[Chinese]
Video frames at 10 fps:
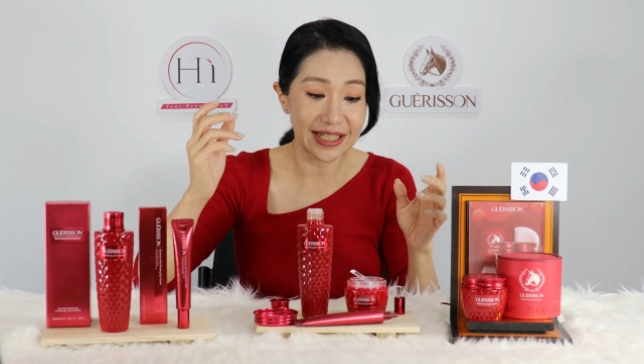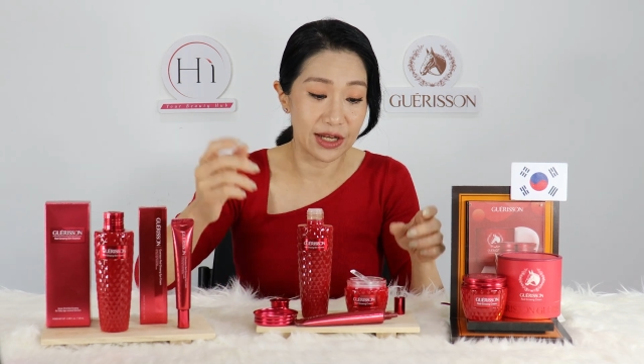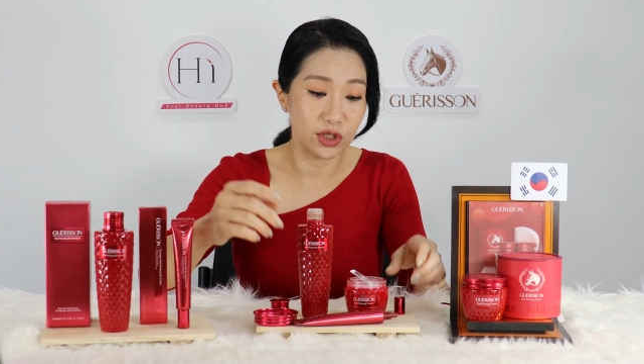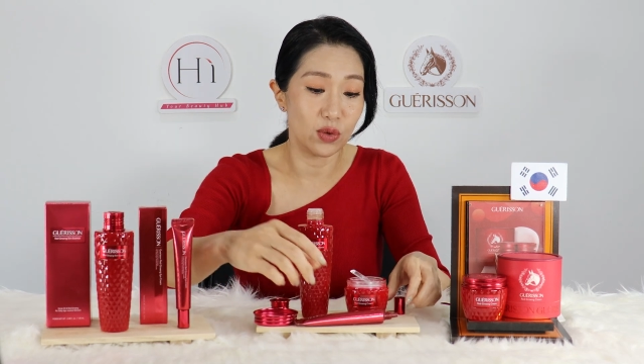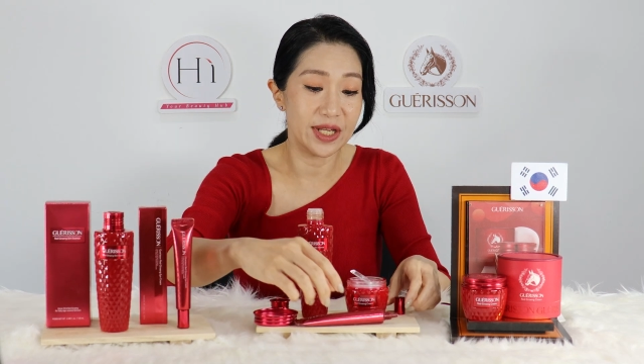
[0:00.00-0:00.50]

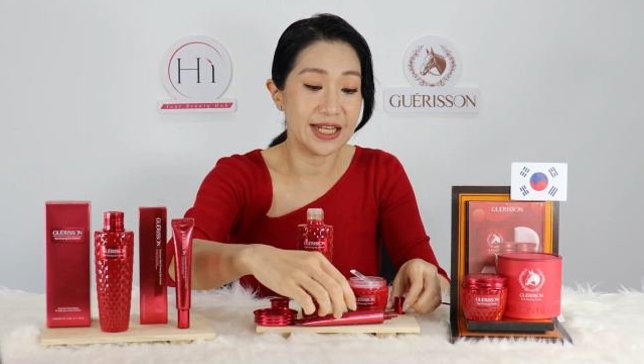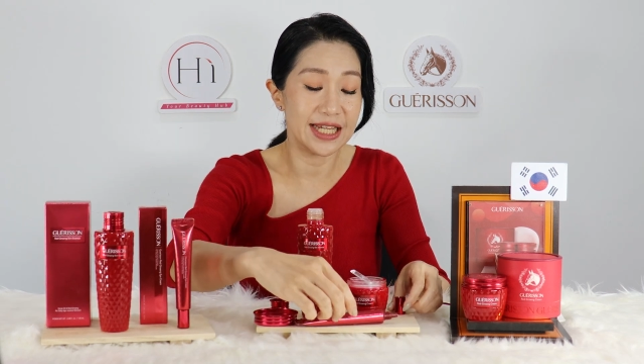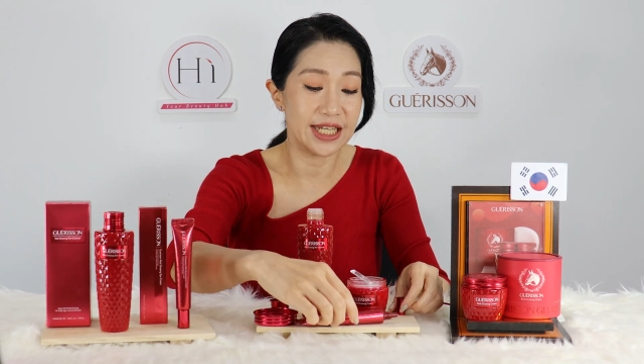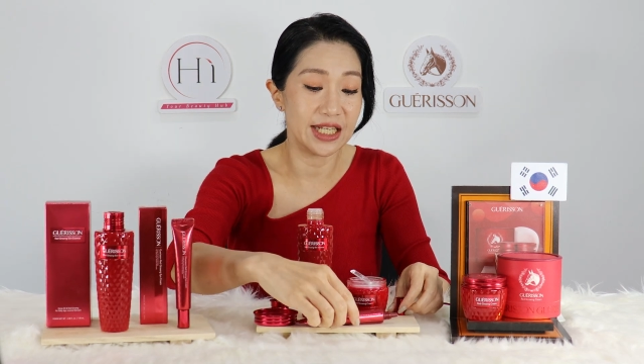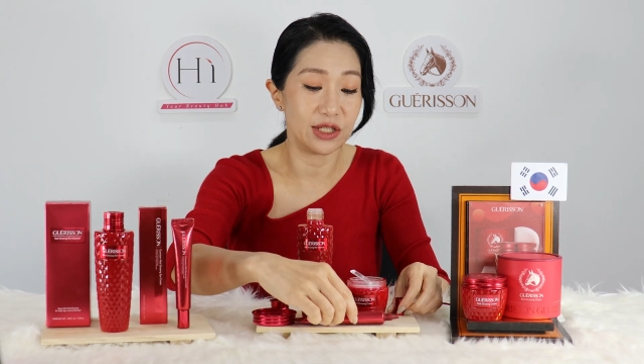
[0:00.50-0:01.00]
长油粒
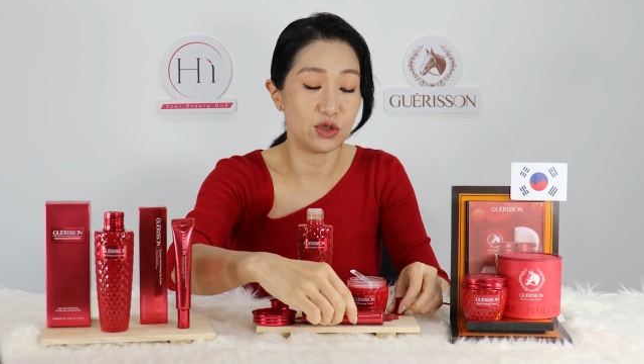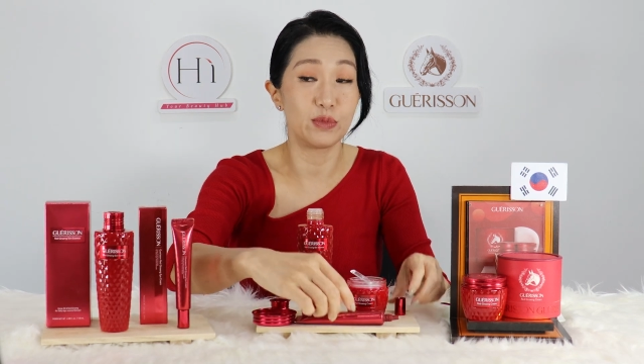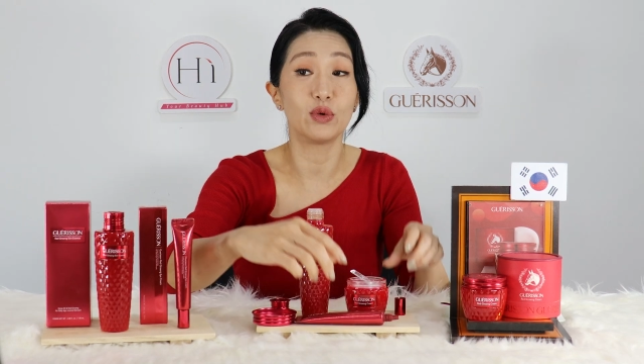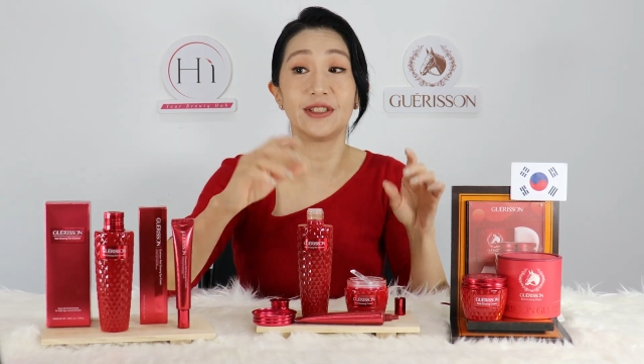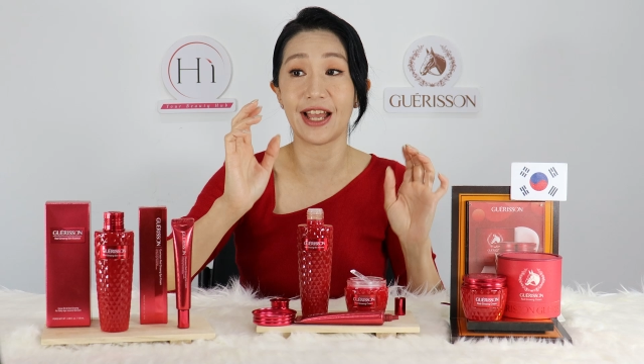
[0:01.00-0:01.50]
那些呢，就
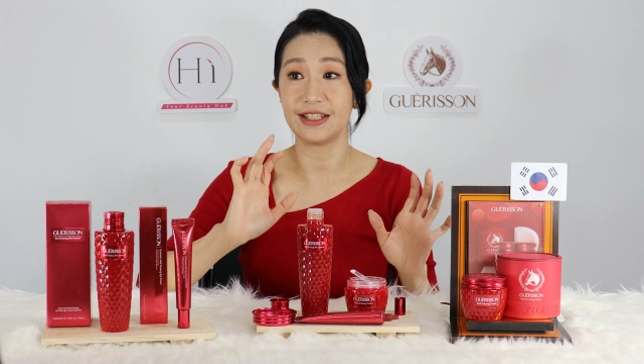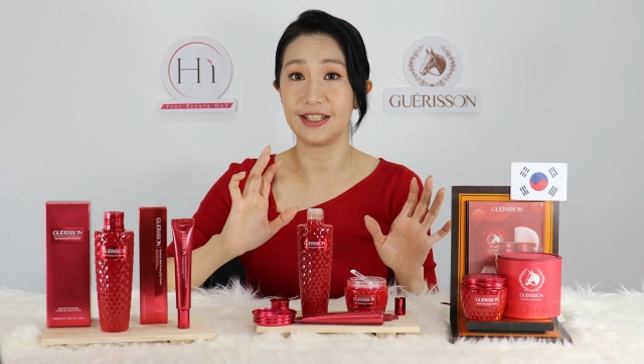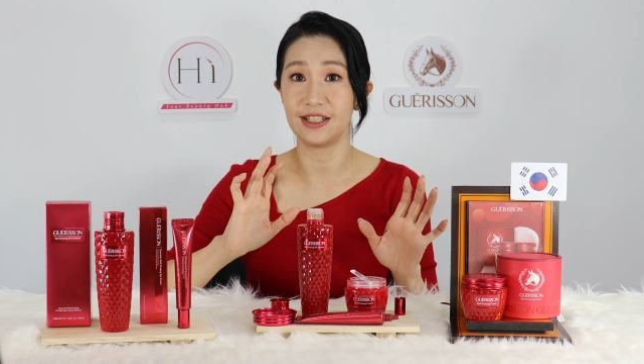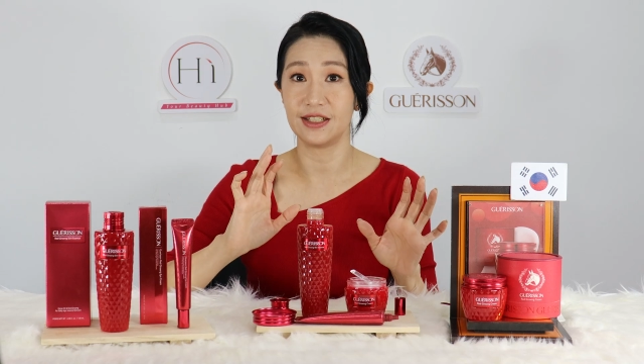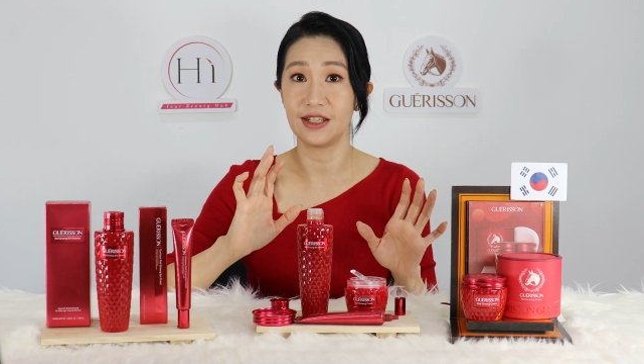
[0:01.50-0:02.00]
不用担
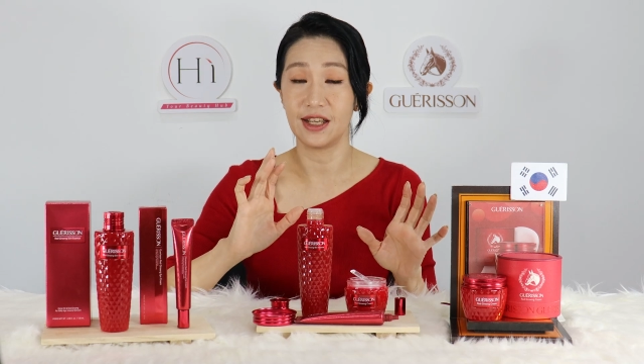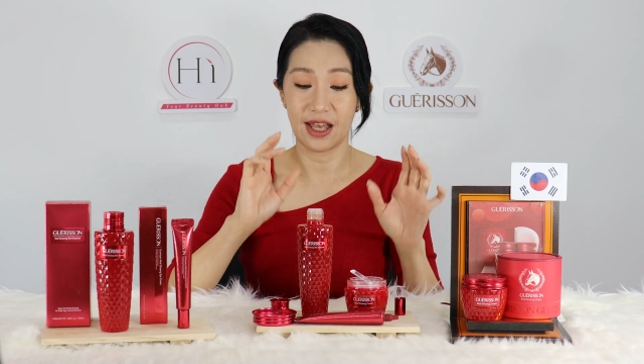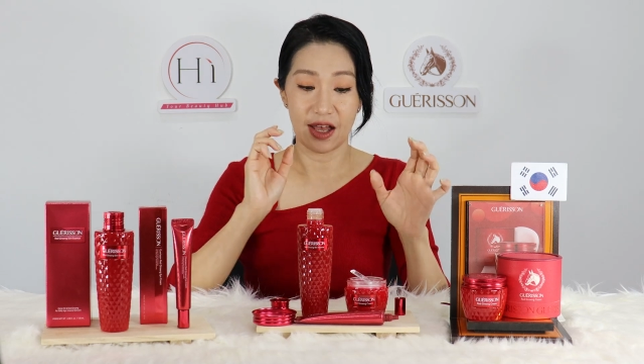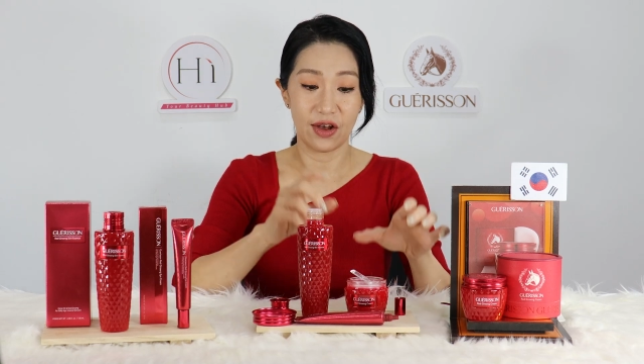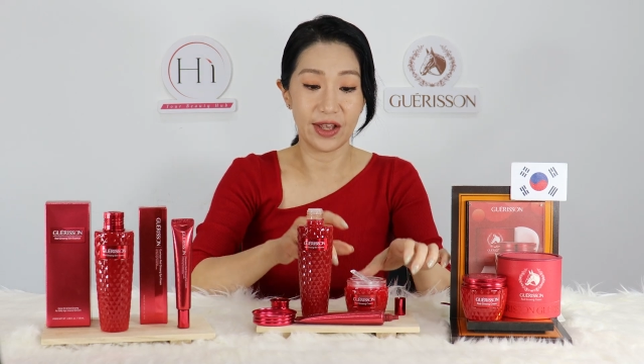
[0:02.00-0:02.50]
心。
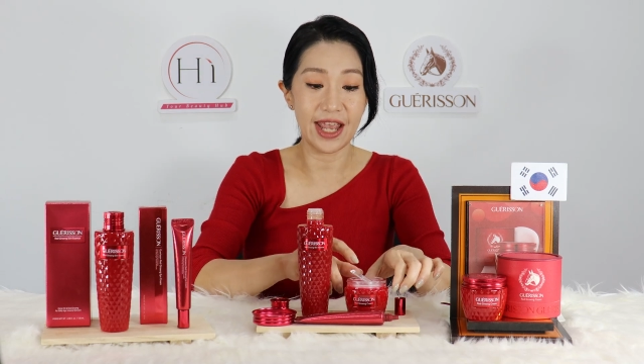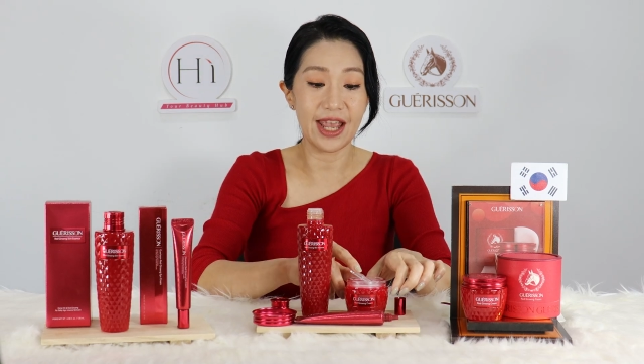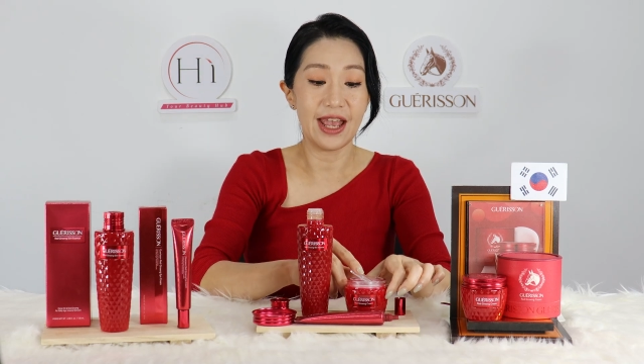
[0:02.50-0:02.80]
OK。